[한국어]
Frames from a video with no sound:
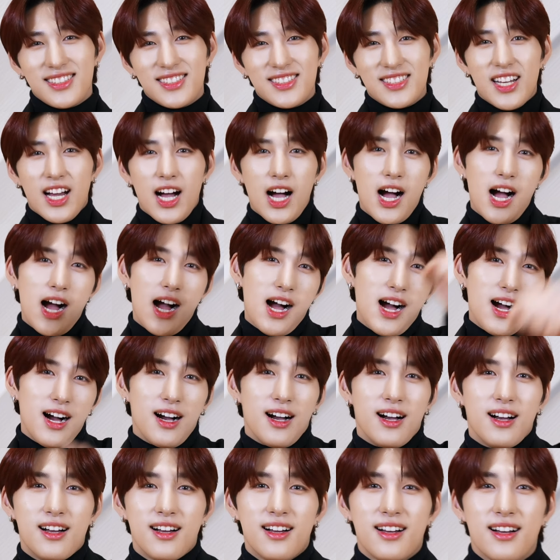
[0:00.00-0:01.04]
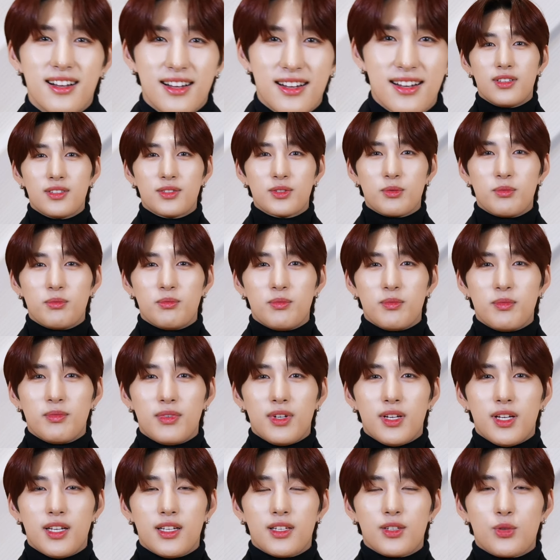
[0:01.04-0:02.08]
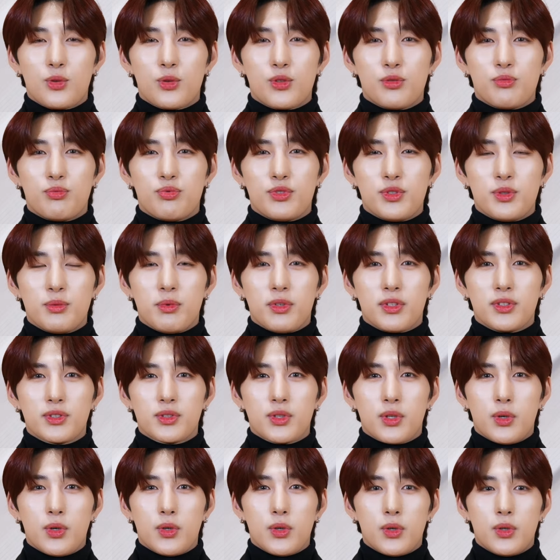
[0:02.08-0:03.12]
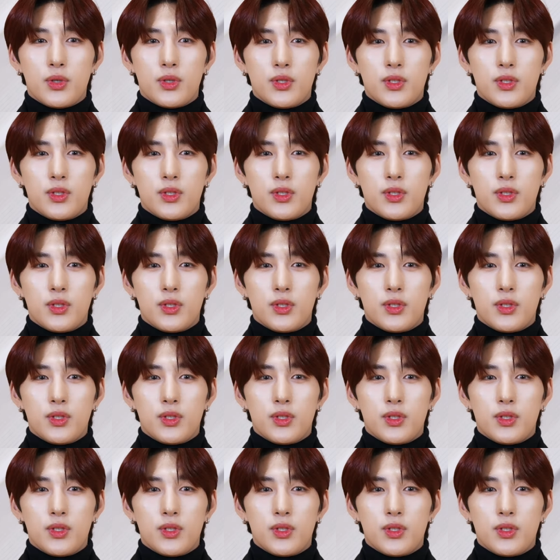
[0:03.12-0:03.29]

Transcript: 야 좀 애교를 부리면서